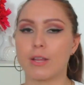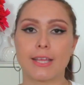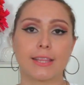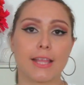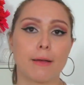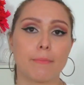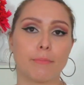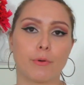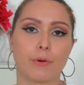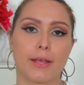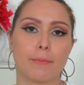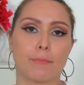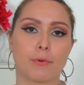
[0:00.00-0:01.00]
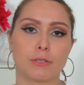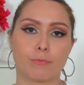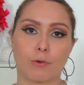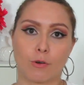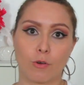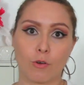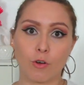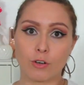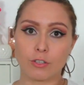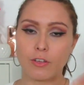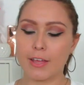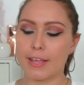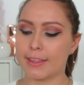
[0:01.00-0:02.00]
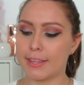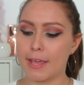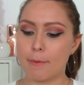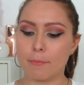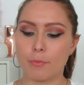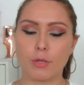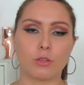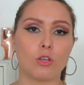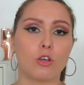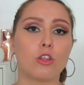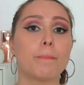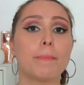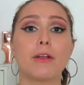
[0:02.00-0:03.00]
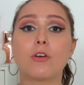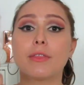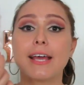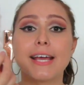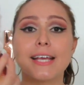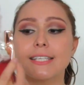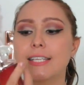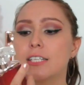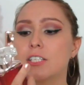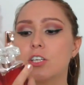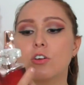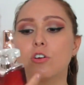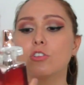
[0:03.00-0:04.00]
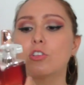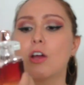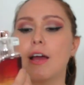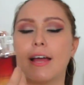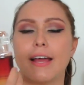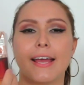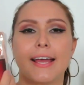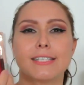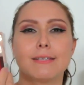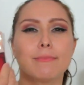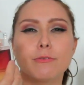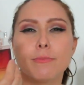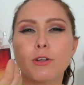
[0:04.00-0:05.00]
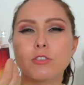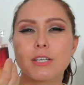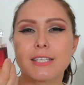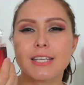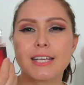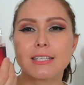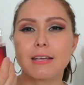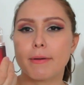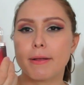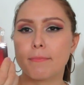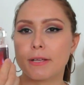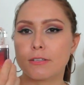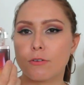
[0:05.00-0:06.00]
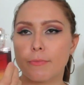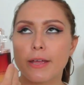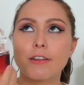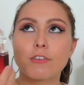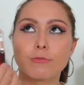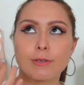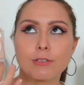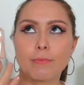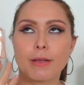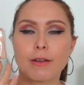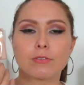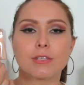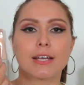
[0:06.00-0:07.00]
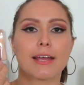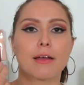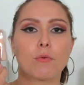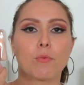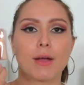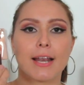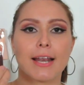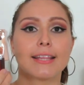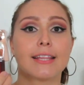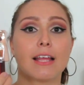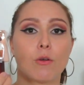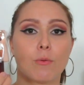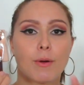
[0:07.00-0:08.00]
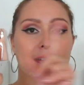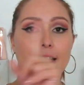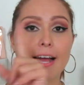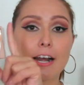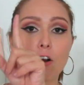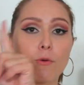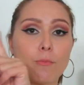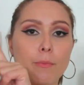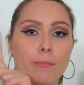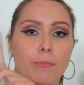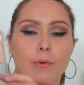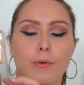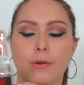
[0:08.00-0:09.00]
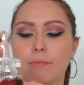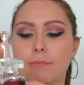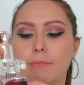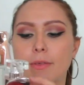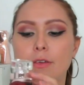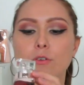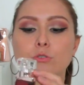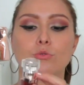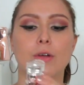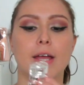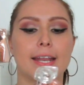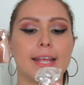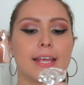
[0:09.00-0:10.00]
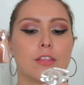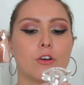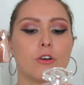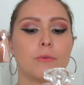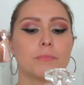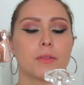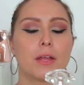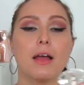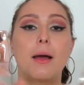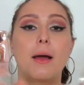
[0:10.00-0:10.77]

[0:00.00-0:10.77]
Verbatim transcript: ahorita porque pues por corto de tiempo y todo, pero de esta chicos, eh, si más o menos quisiera saber más o menos, más o menos a qué huele, te lo voy a dejar como por video sugerido